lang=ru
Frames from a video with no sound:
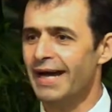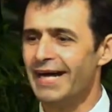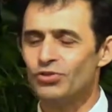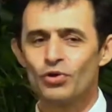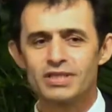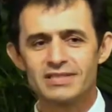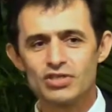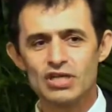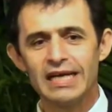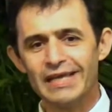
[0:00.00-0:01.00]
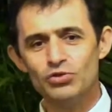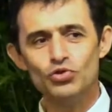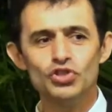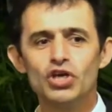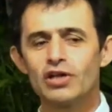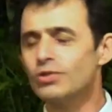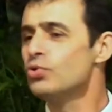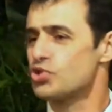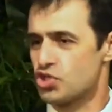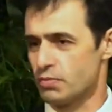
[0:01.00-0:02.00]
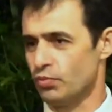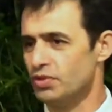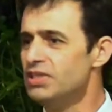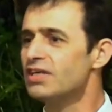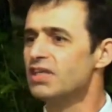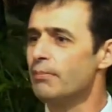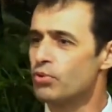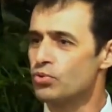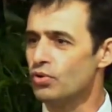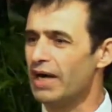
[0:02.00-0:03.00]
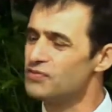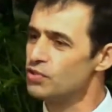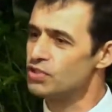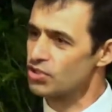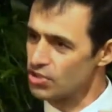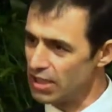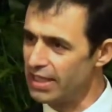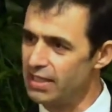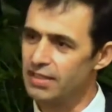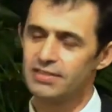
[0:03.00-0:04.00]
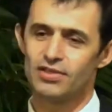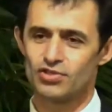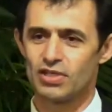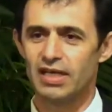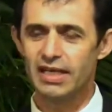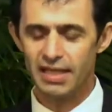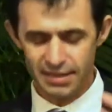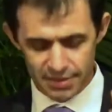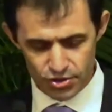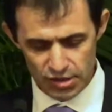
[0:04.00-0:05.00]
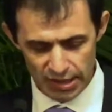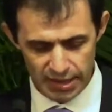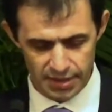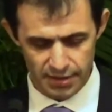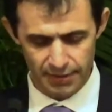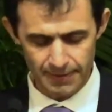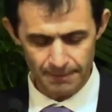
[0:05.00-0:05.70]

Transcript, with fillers: оно, к сожалению, не к лучшему, не к добру, а все тяжелее, тяжелее и тяжелее.